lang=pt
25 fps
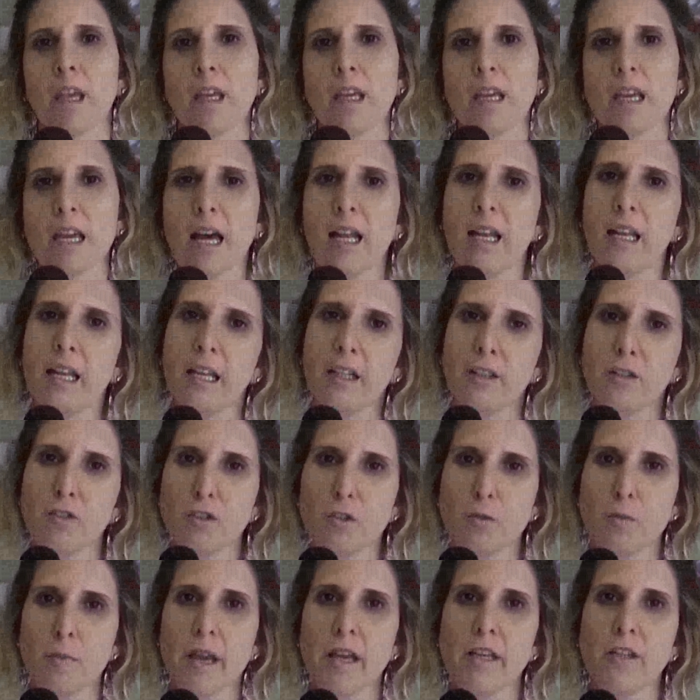que além
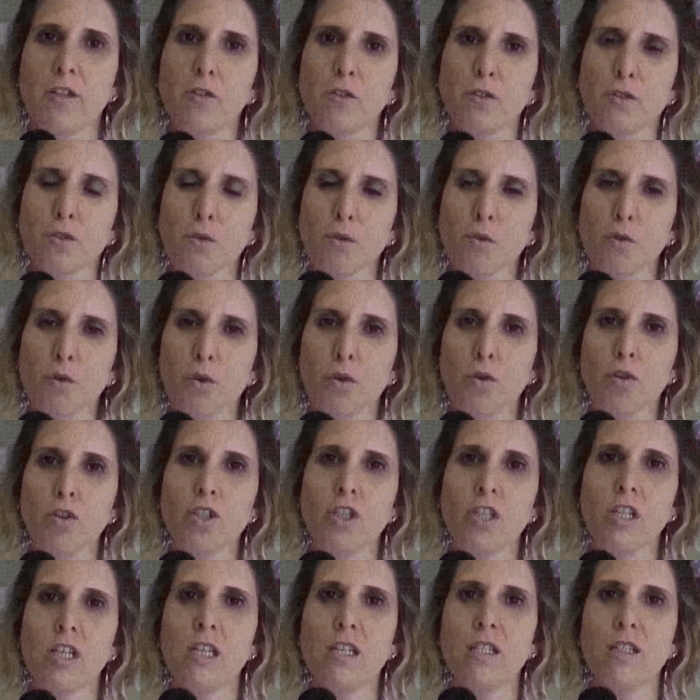dos médicos
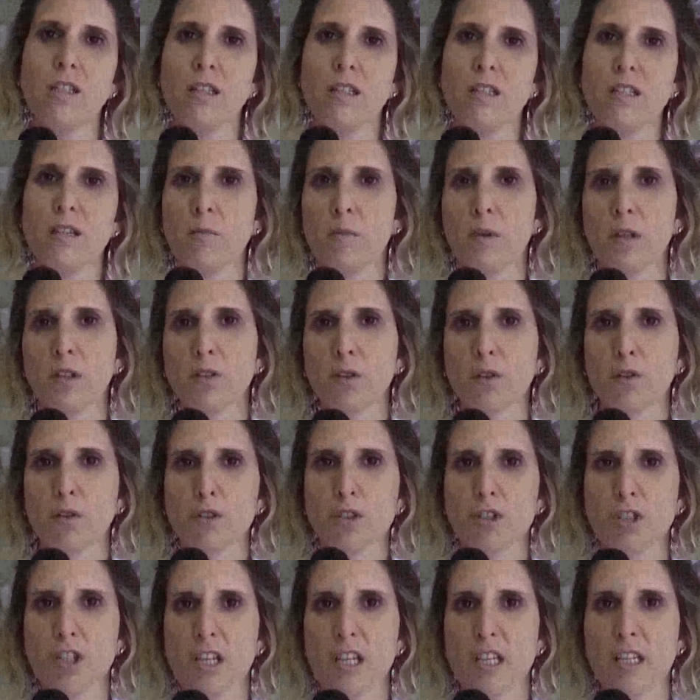oncologistas,
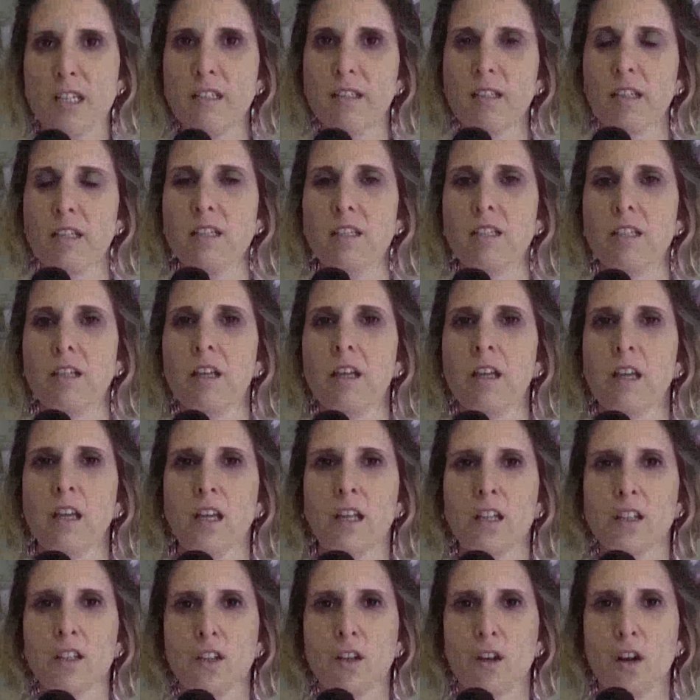hematologistas,
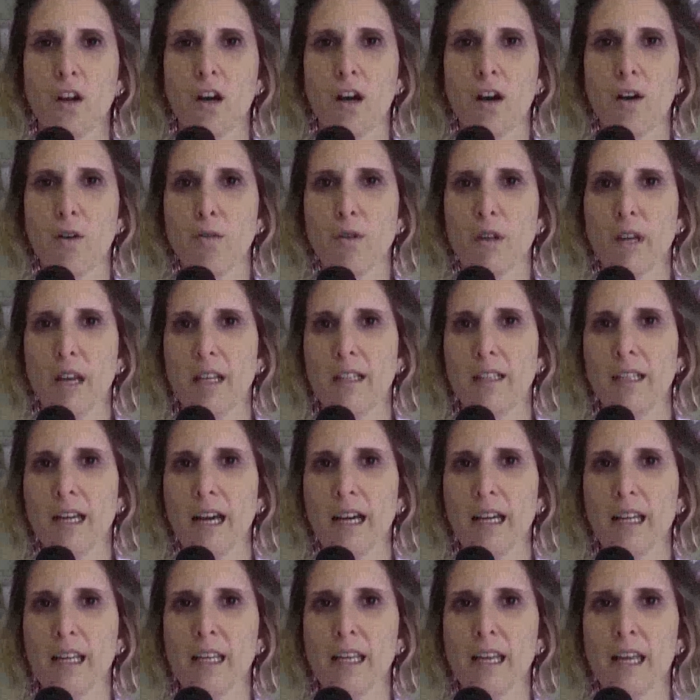ah, o
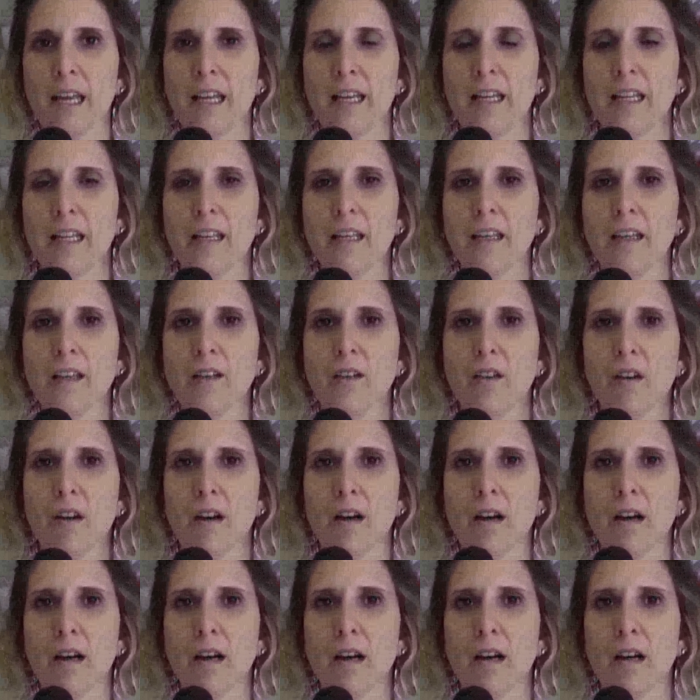Grendac ele
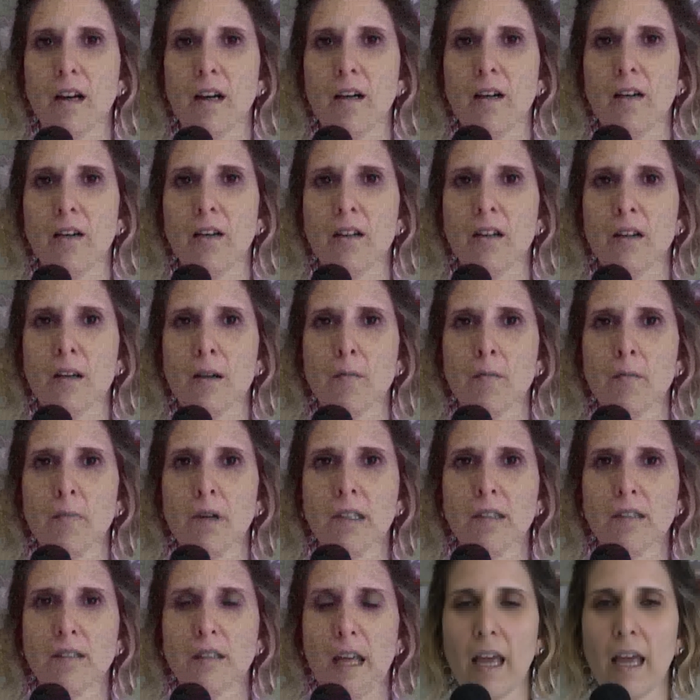ah,
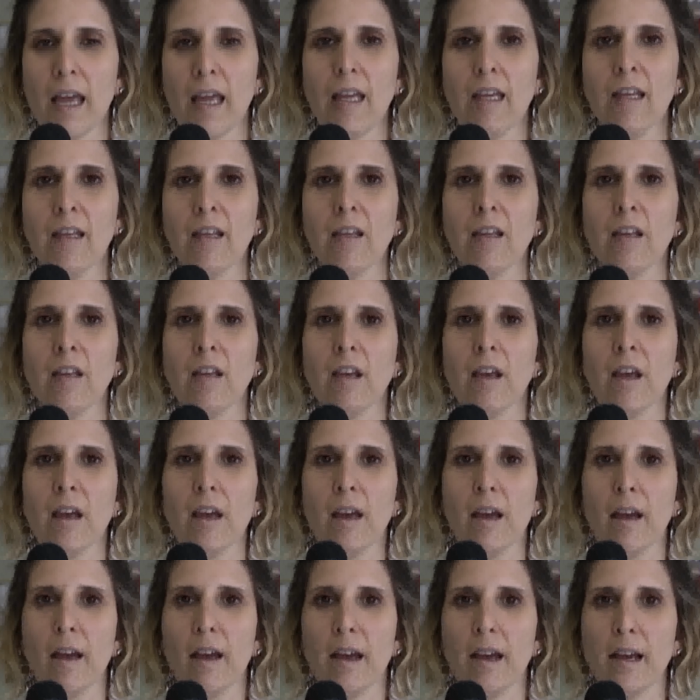mantém
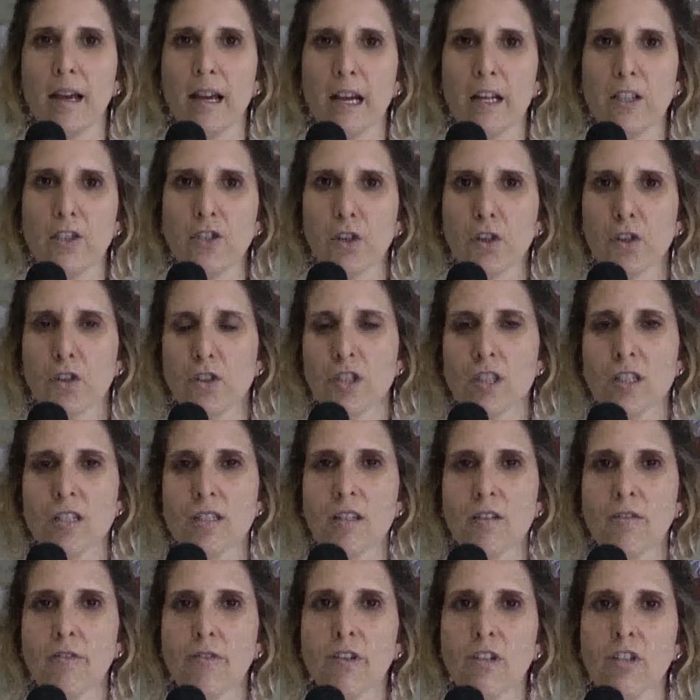é,
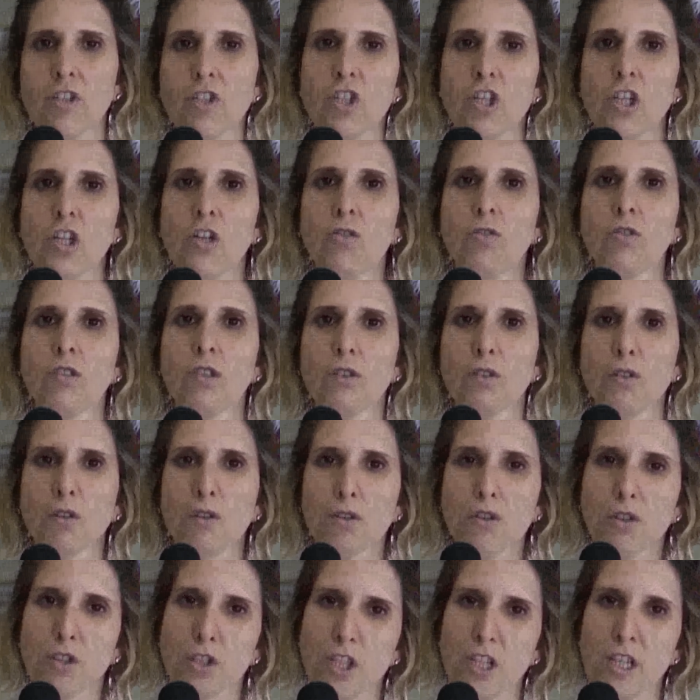cardiologista infantil,
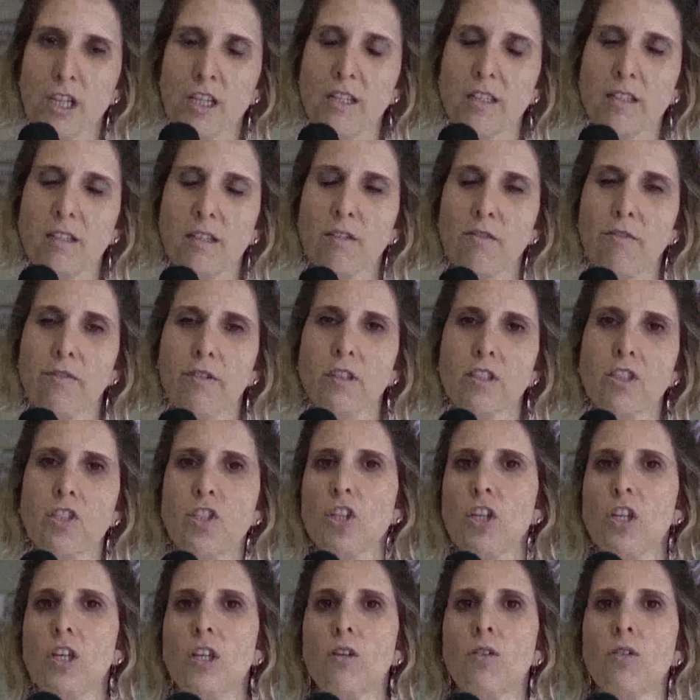neurologista
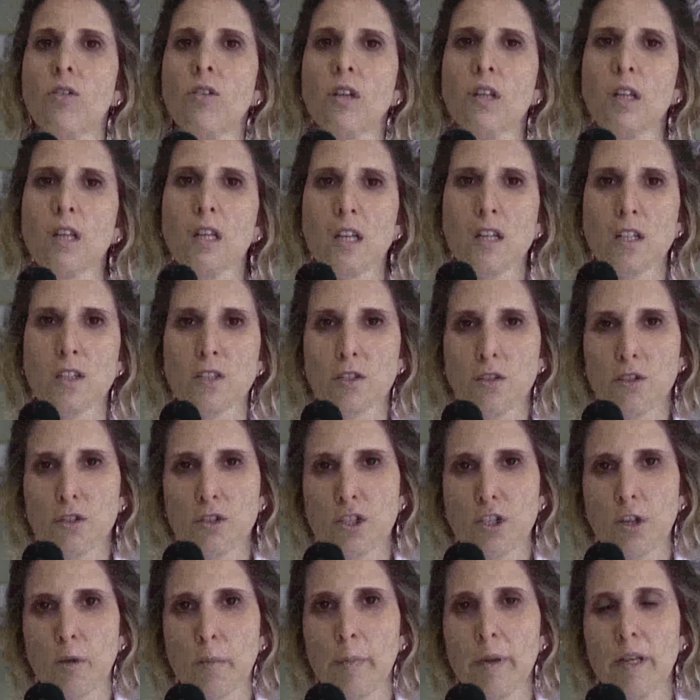infantil,
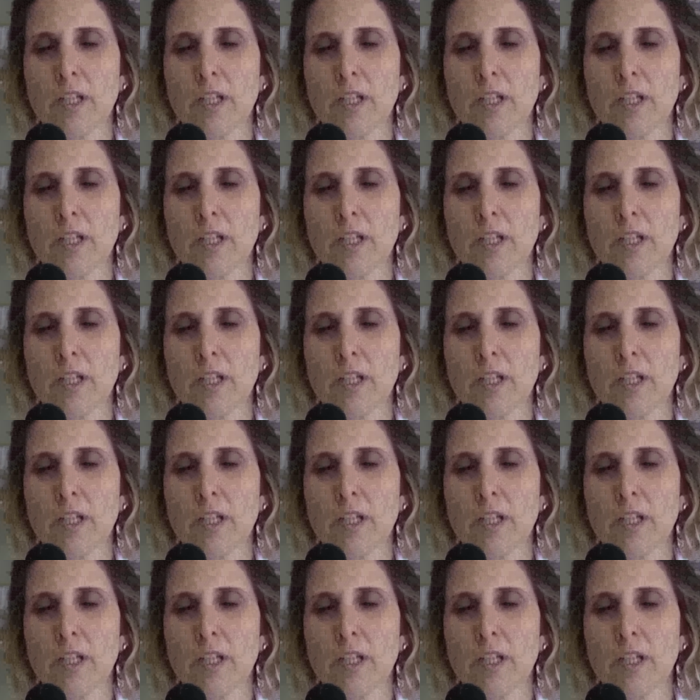cirurgião